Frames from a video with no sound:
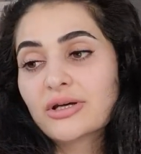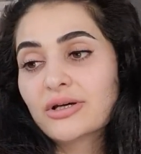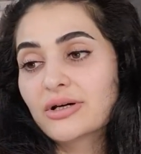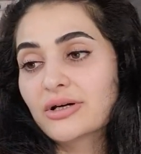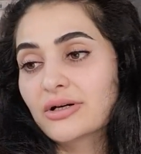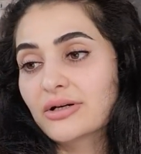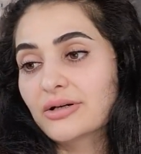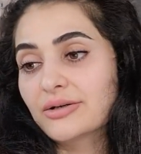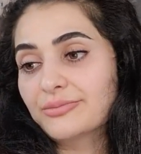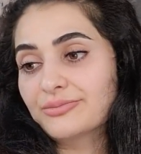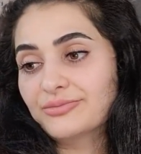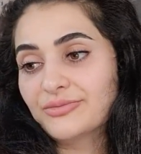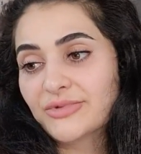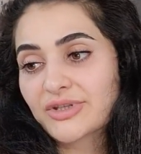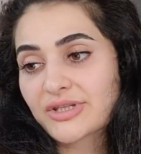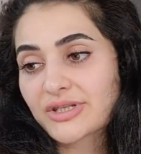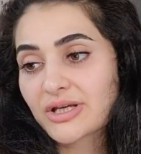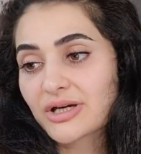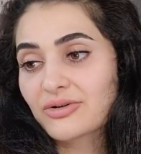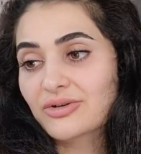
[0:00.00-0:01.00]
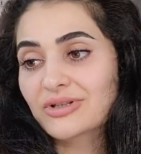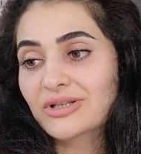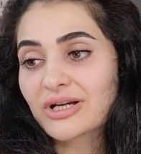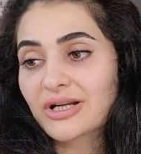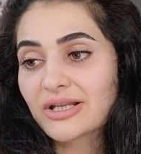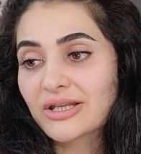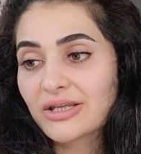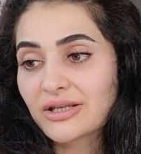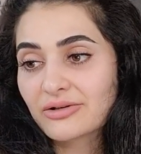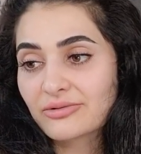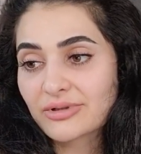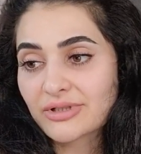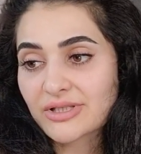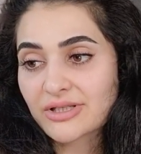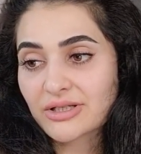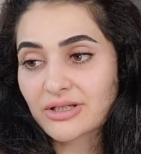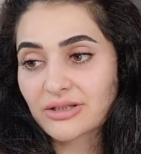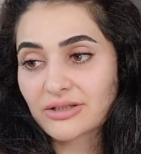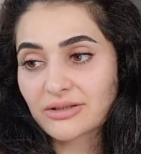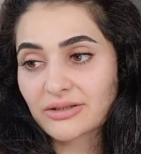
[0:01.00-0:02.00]
не знаю, контролировать
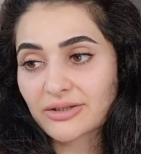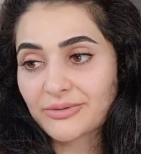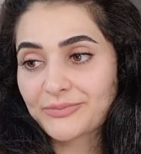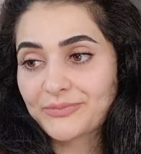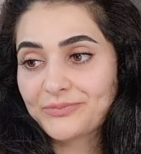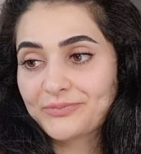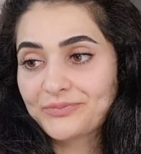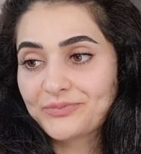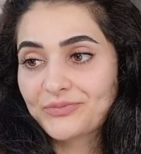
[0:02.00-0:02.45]
как-то.